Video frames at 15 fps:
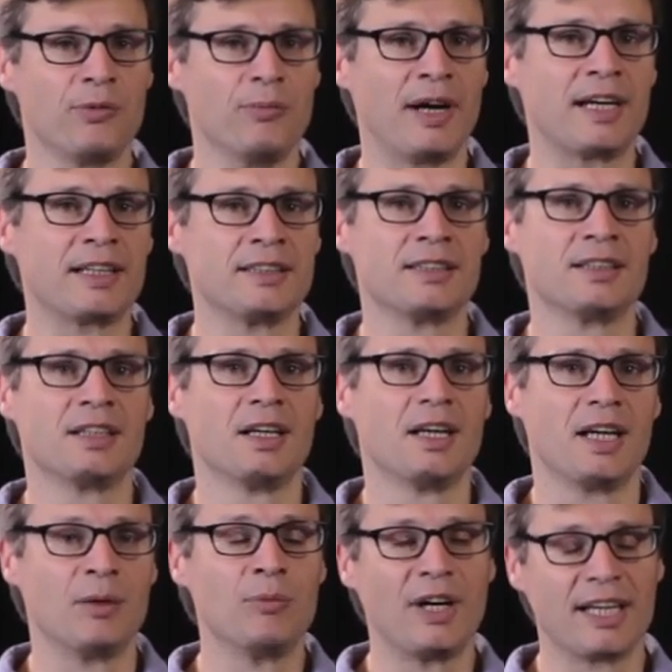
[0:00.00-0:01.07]
machen
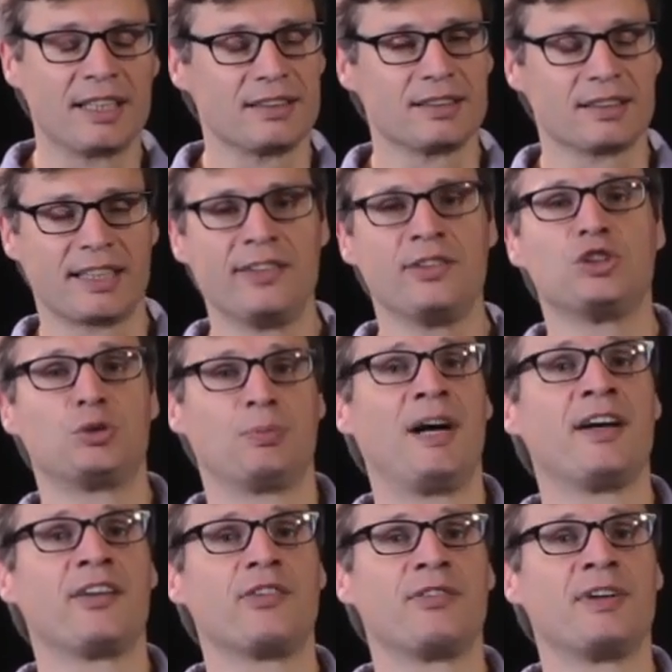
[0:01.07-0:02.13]
immer ein
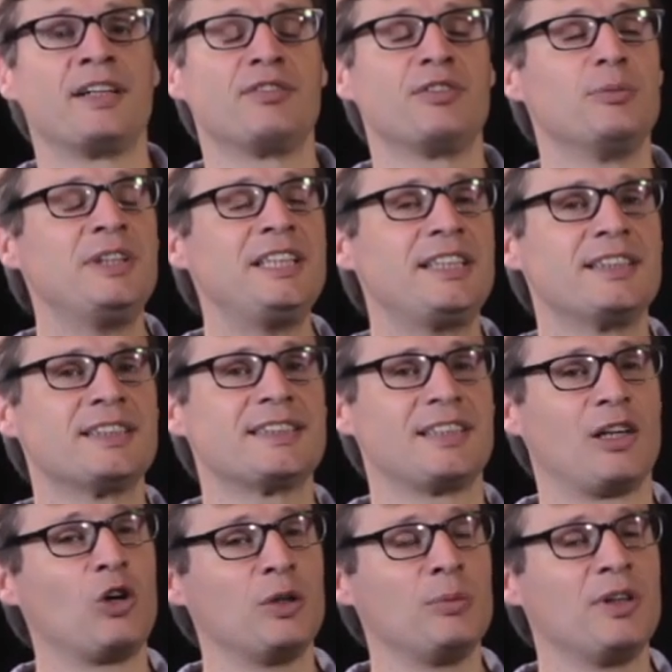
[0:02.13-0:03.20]
Riesenspaß, weil für mich ist es
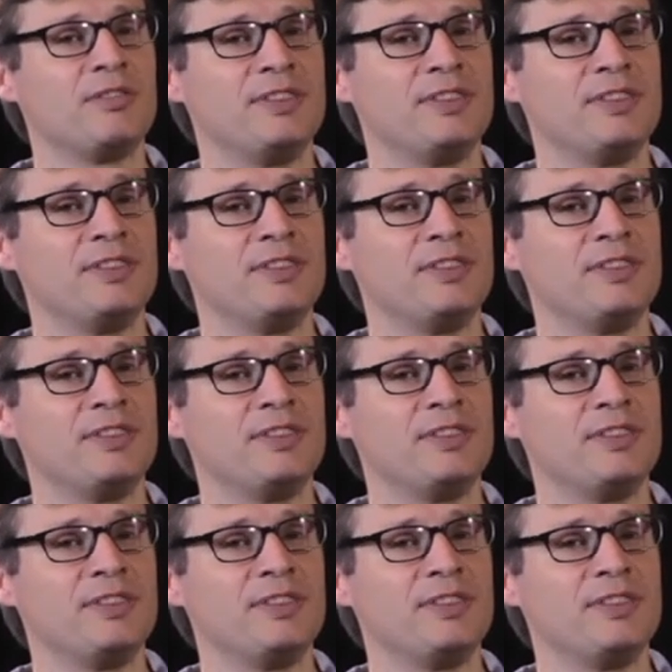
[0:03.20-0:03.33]
auch immer